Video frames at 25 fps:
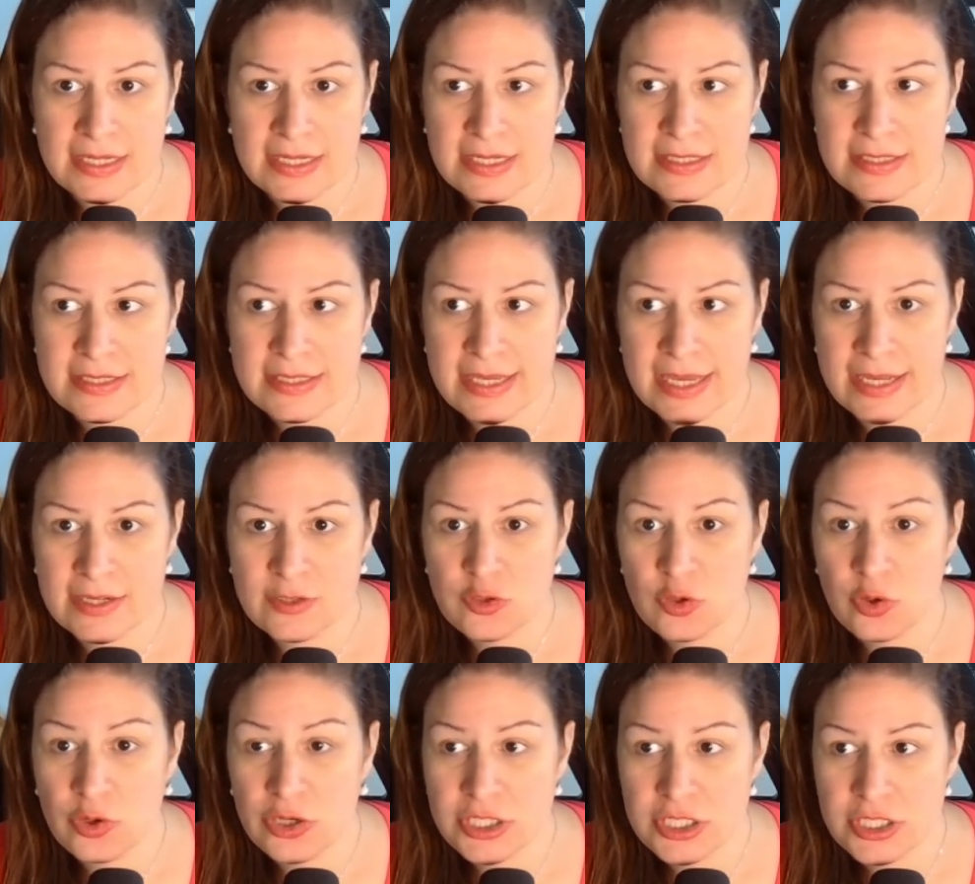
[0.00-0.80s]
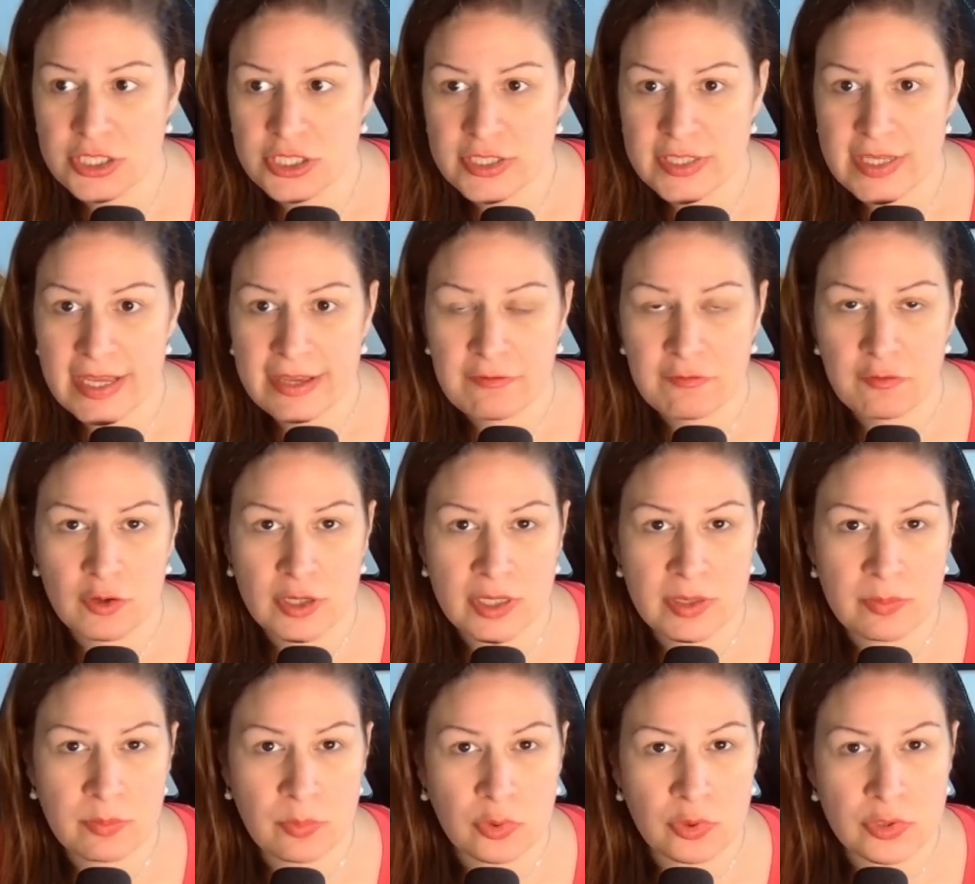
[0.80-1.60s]
dass sie enttäuscht sei von
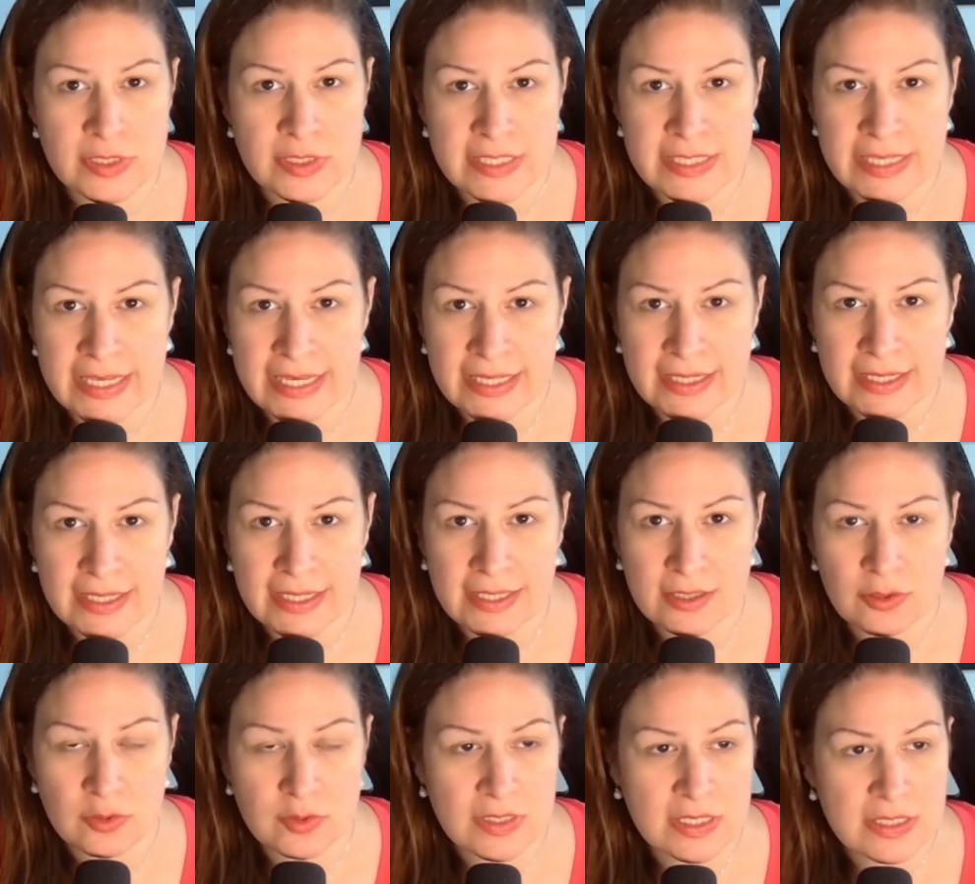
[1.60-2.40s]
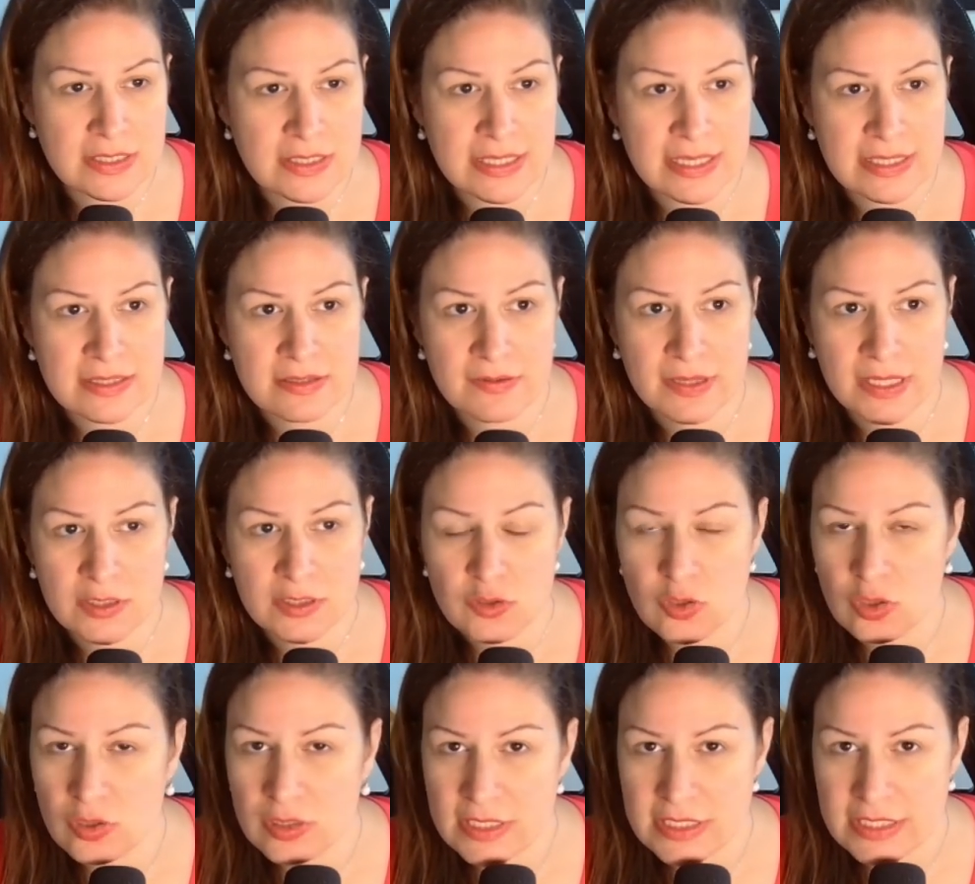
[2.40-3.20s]
dem Prozedere und das deswegen
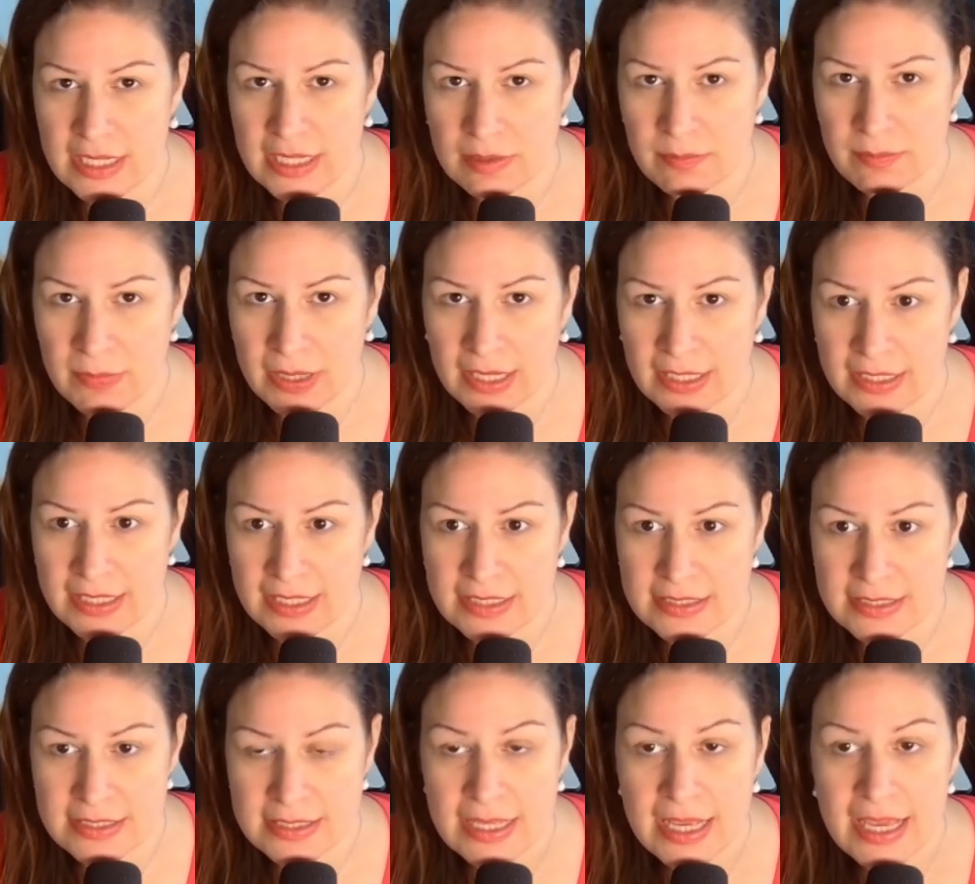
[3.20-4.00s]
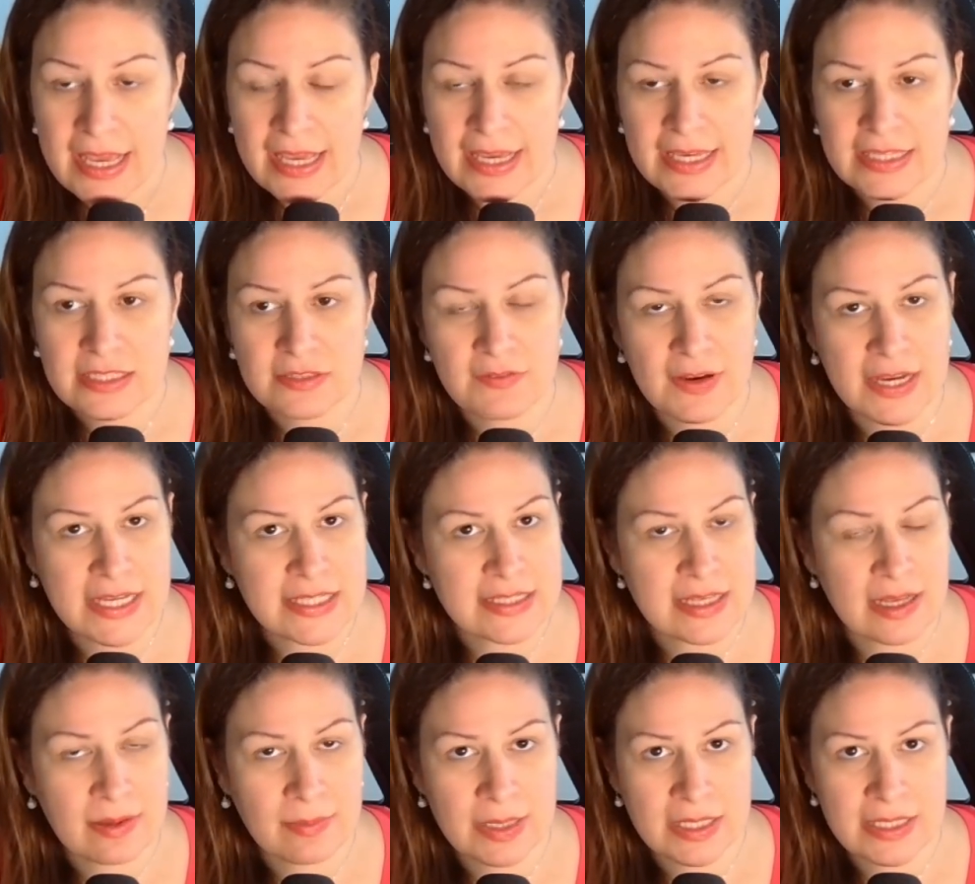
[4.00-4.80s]
doch nicht hat machen lassen. Ich
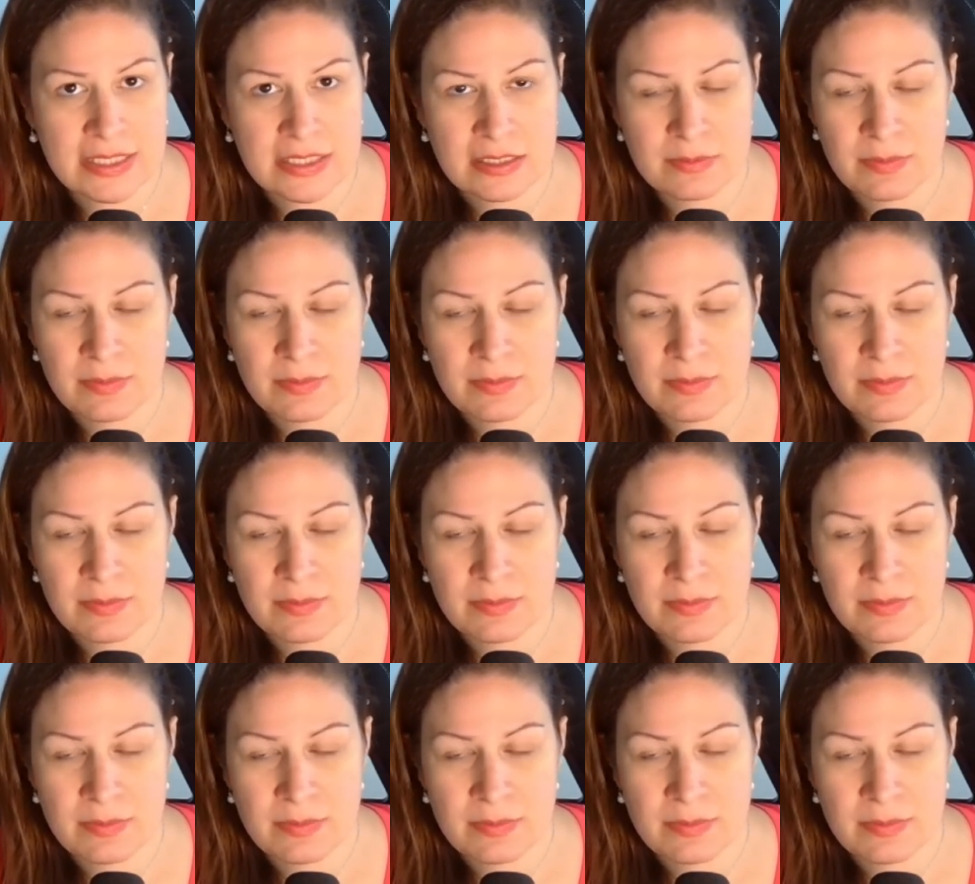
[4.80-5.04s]
weiß aber nicht